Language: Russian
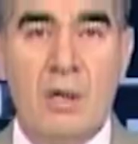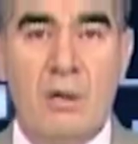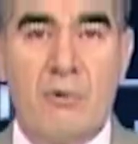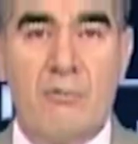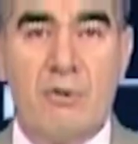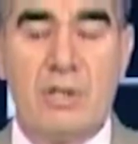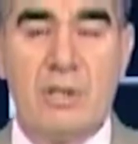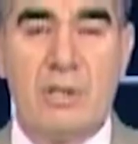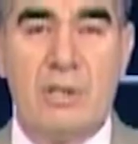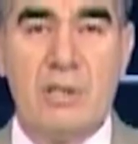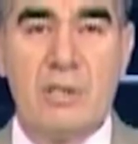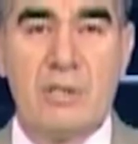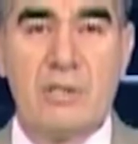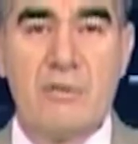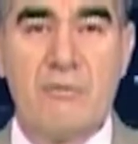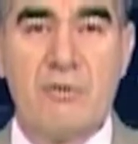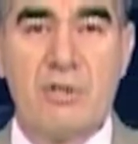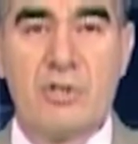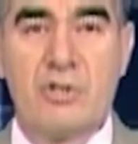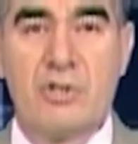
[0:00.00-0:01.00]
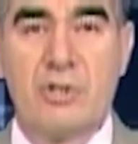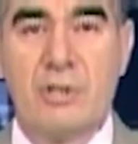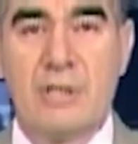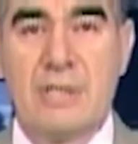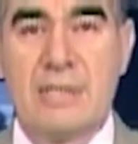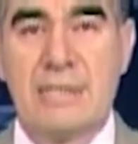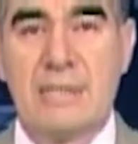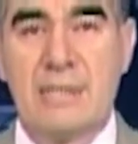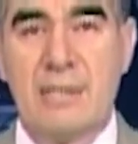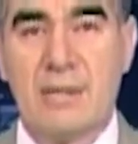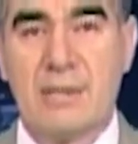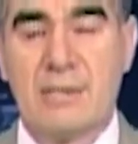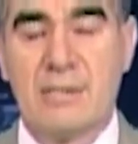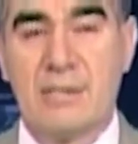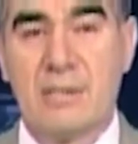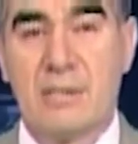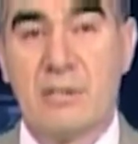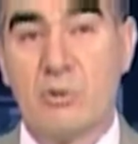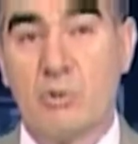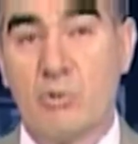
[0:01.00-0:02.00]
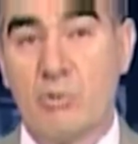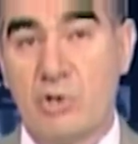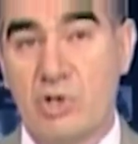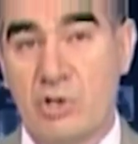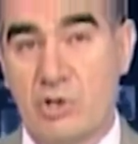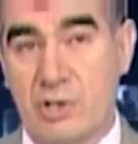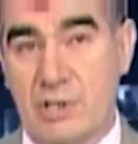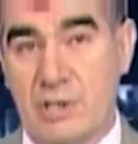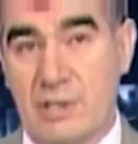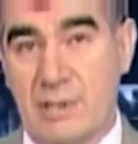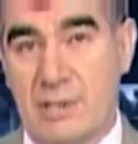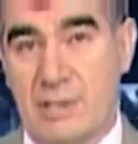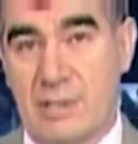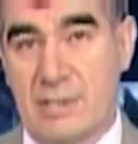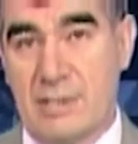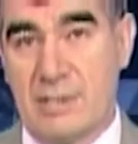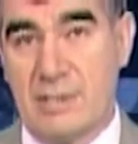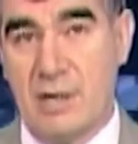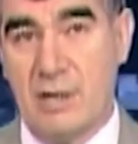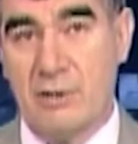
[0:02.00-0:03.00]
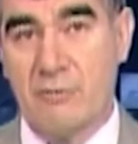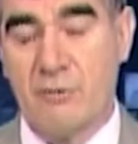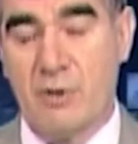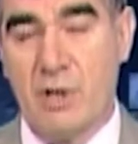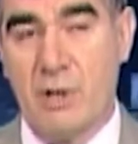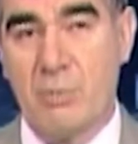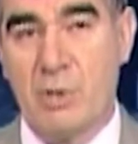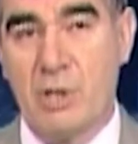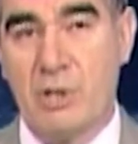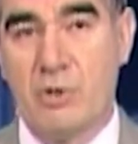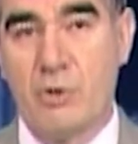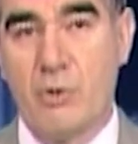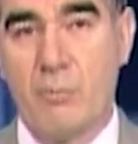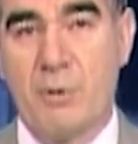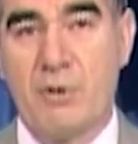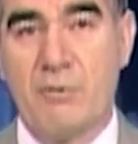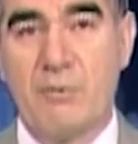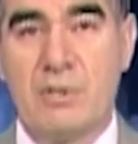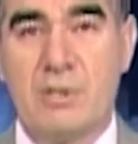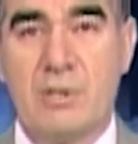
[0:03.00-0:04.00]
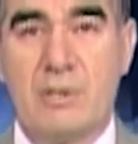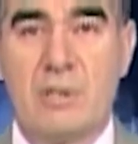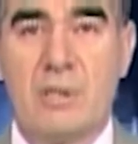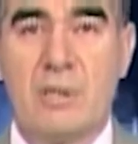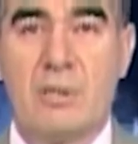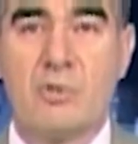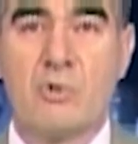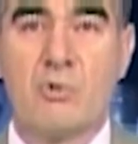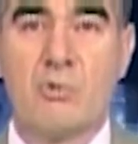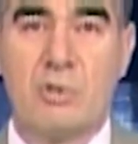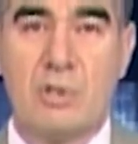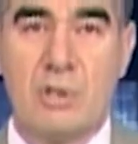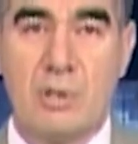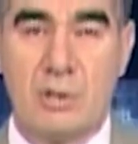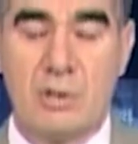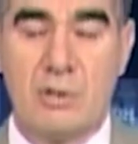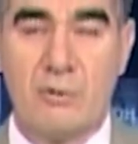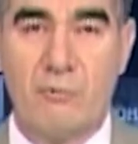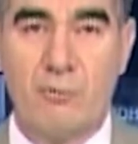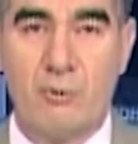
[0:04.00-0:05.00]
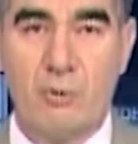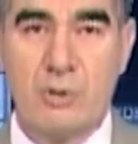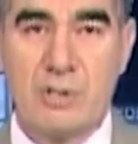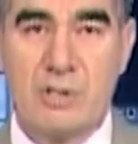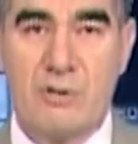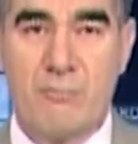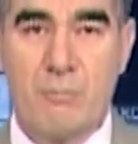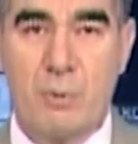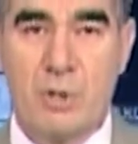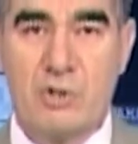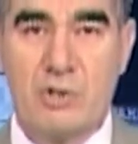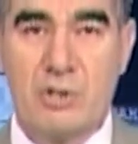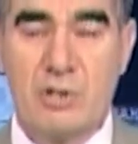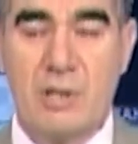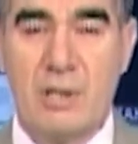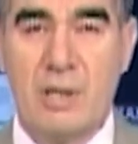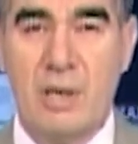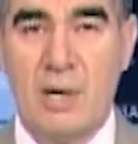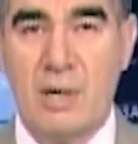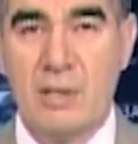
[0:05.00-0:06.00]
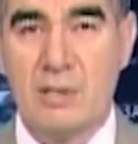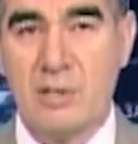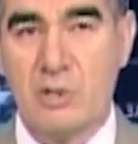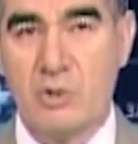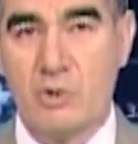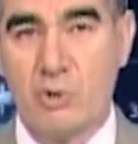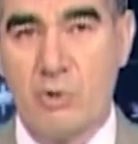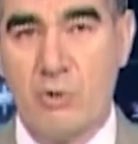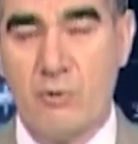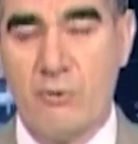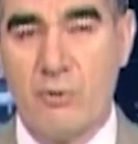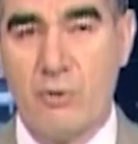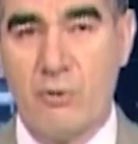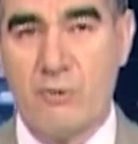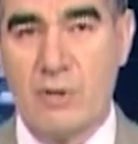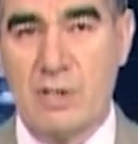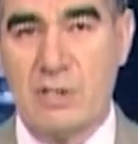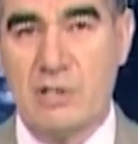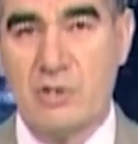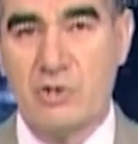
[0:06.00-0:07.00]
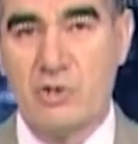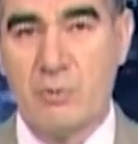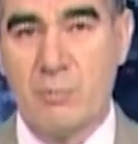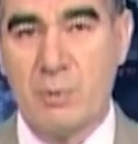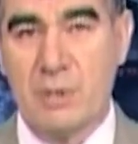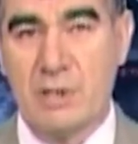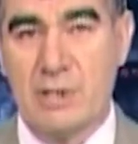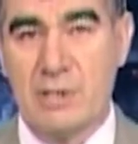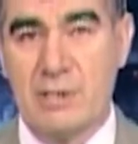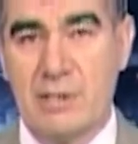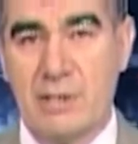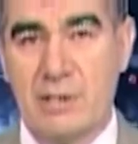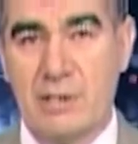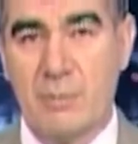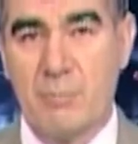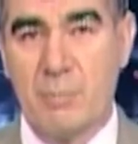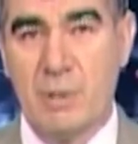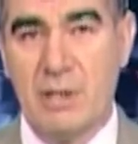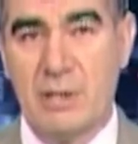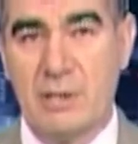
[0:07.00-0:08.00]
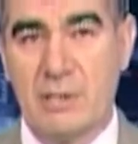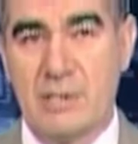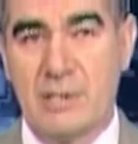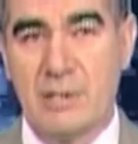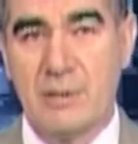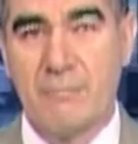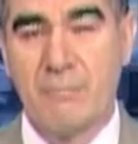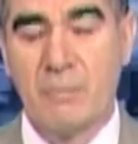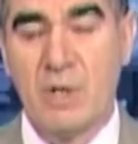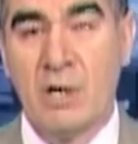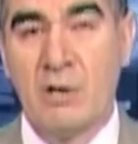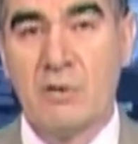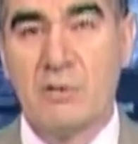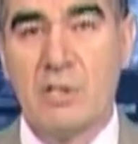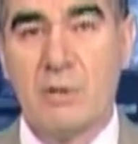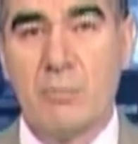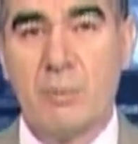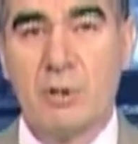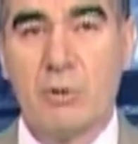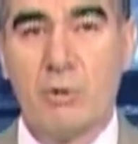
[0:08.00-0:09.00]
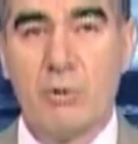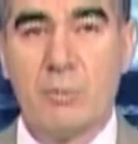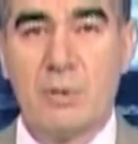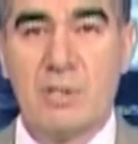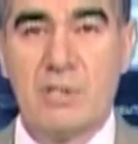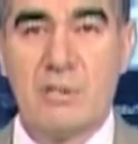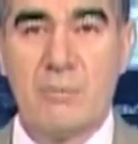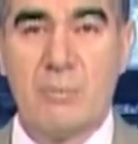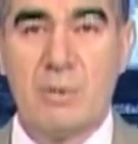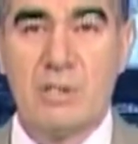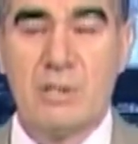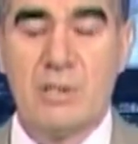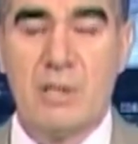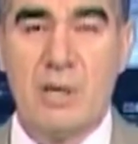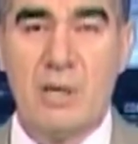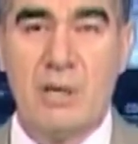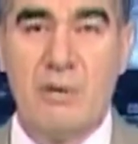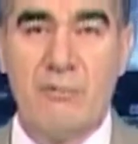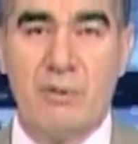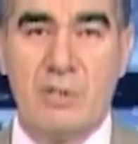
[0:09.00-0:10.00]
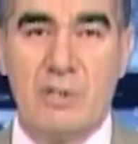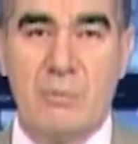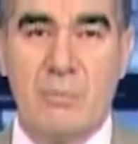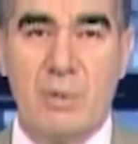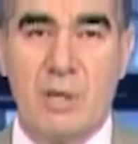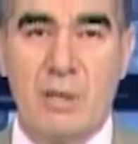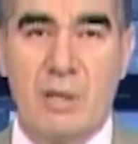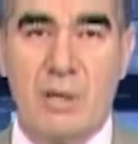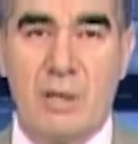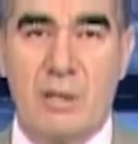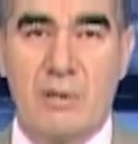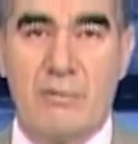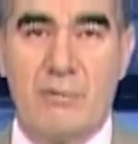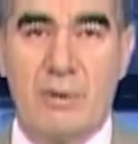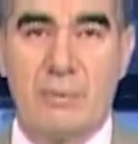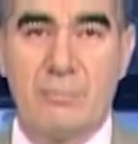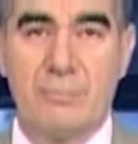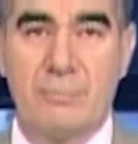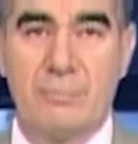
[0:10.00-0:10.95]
В Адыгее завершилась акция «Студенческий десант». В рамках ее проведения студентов вузов прошли стажировку в различных подразделениях полиции. Все подробности в материале Вадима Агаркова.